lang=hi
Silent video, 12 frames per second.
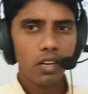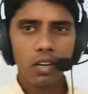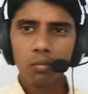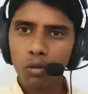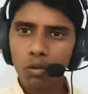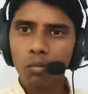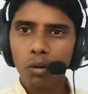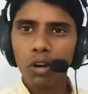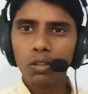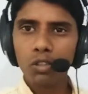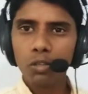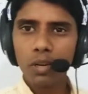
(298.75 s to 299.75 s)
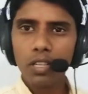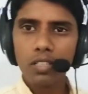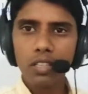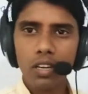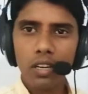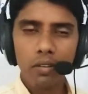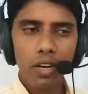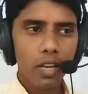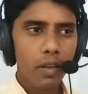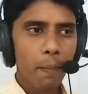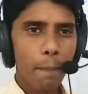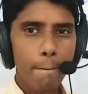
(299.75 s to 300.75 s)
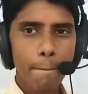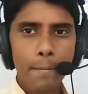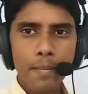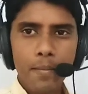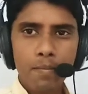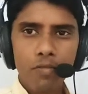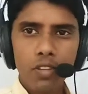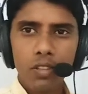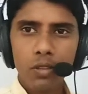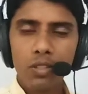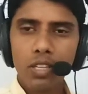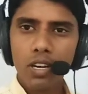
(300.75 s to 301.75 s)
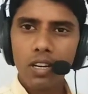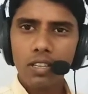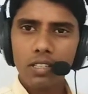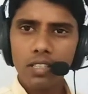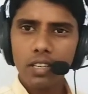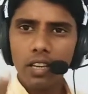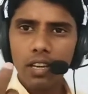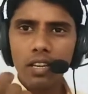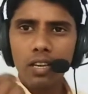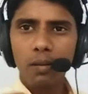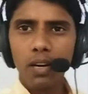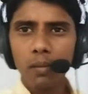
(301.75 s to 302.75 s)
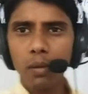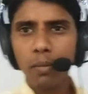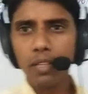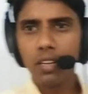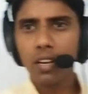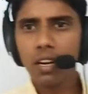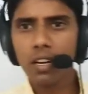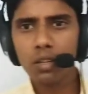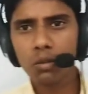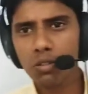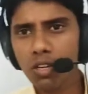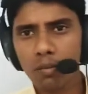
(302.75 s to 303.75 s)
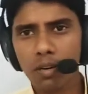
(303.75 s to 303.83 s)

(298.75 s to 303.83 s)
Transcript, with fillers: हम लोग को बहुत कुछ पता चलने वाला है तो सर किसी एक के बारे में पता लगा ले दूसरे के